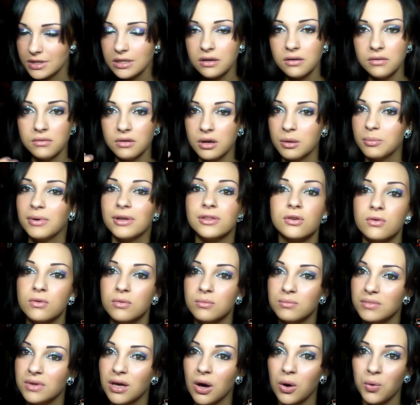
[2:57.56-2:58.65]
ripeto
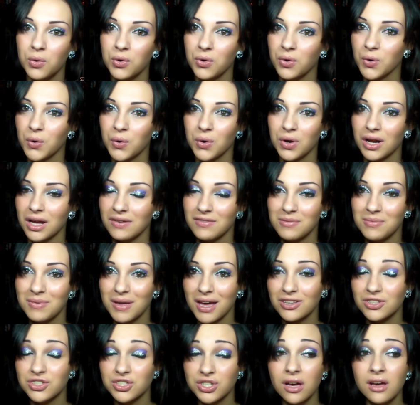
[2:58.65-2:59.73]
mi auguro ancora che vi
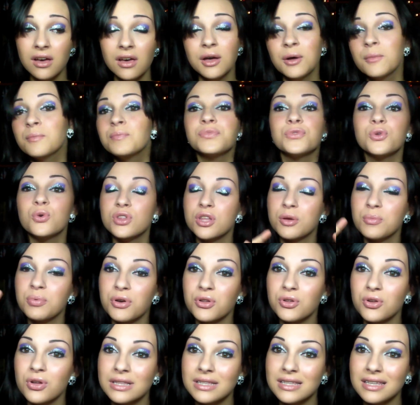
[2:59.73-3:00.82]
piaccia tutti i
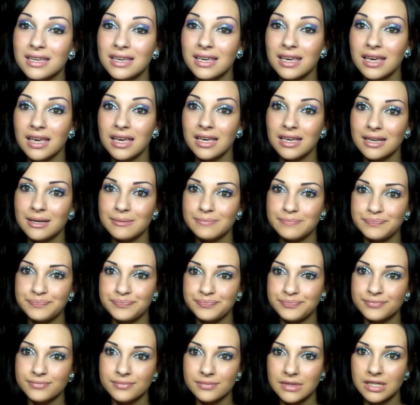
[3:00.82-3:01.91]
prodotti che
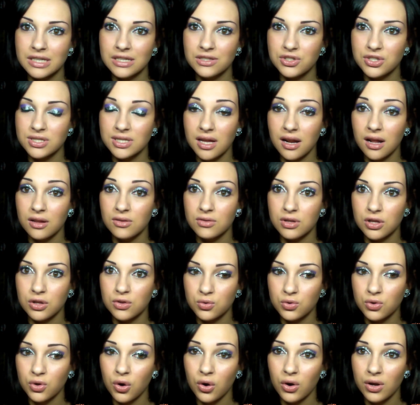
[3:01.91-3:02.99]
ci saranno nel
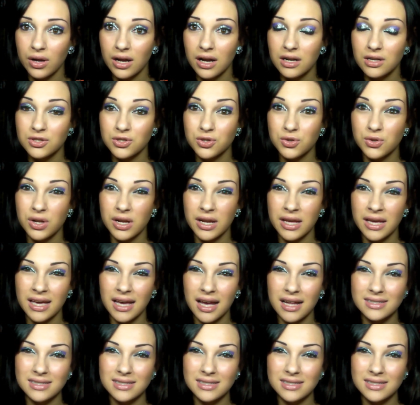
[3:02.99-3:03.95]
tutorial sono elencati